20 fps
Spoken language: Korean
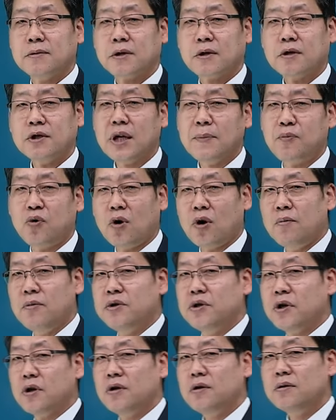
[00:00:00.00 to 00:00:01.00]
근데
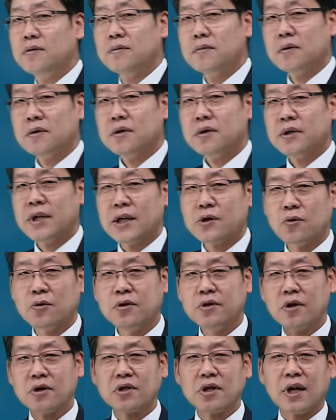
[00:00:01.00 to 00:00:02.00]
보험은요. 내
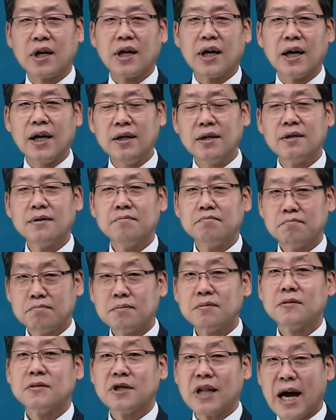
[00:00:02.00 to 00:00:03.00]
돈 넣었다가
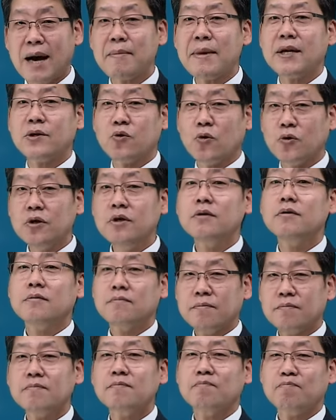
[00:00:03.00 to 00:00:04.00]
남의 돈
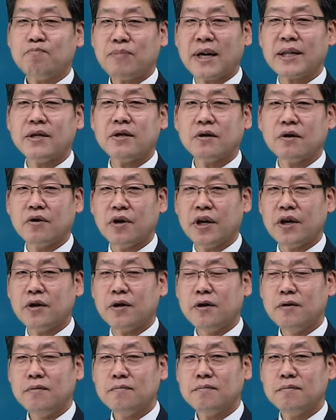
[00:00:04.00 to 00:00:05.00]
받는
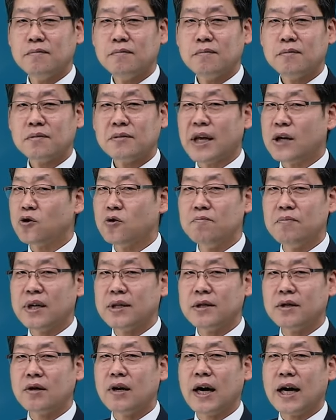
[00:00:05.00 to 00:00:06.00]
거예요. 내돈
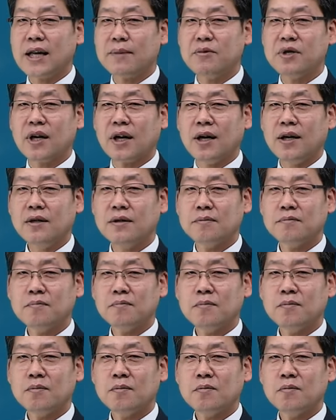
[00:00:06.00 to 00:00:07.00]
받는 거 아닙니다.
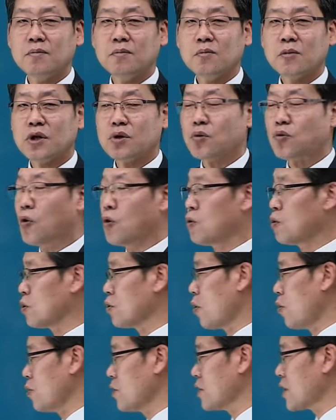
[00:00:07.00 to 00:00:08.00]
그래서
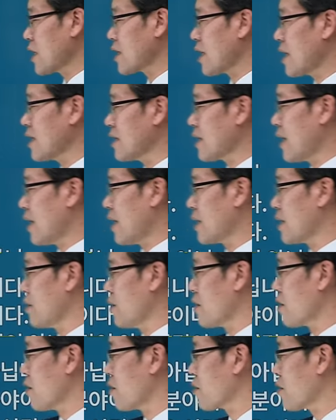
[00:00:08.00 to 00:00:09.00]
공동재산이다
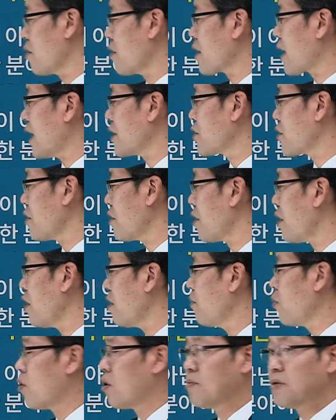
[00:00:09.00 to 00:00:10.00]
이런 성격을
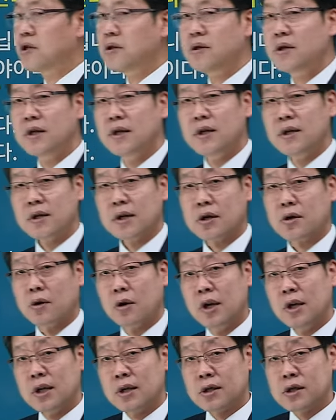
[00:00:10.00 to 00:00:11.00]
가져요 보험은
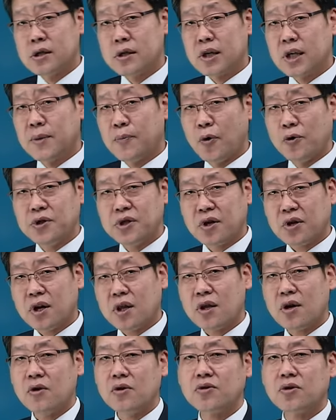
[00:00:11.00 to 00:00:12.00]
그래서 그
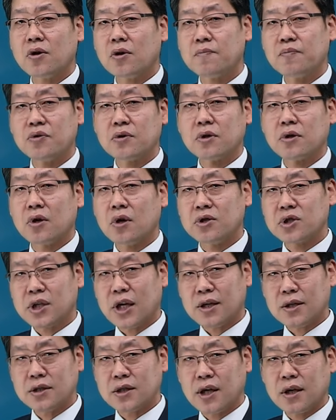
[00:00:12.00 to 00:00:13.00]
기본적인 성격부터
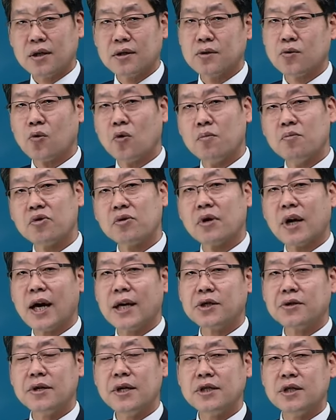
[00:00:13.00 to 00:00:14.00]
차근차근 공부를
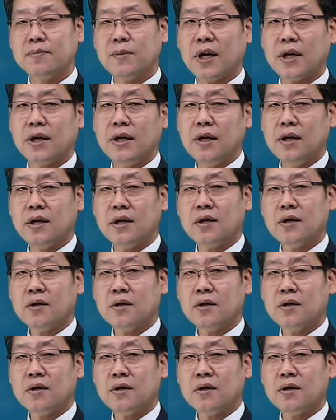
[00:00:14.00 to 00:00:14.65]
하셔야지만이